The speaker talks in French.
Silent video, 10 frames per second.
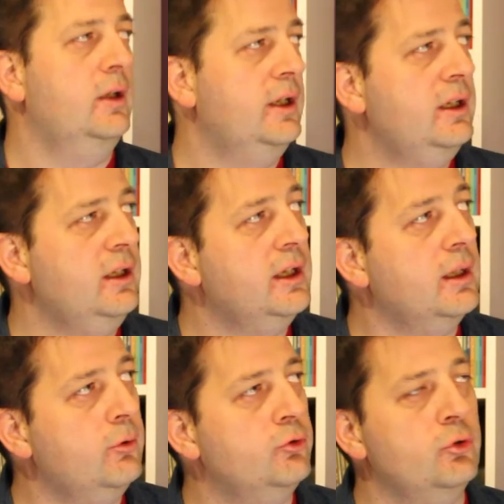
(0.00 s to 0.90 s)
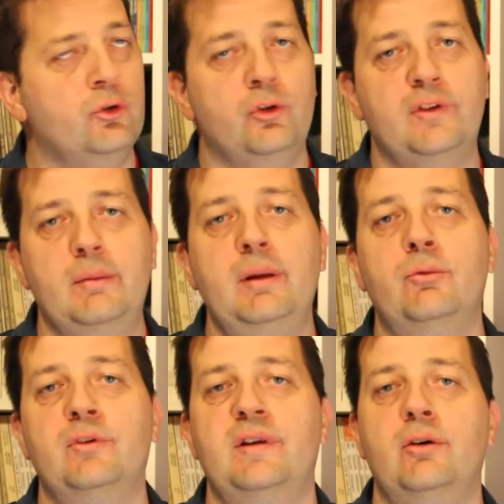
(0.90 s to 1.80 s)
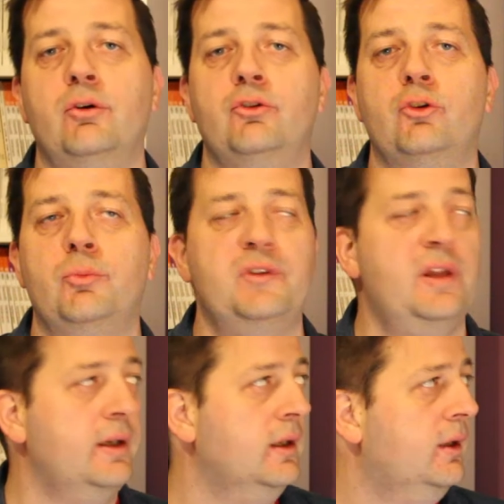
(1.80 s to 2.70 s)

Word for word: Et il y a également d'autres très belles montées hors du top 5,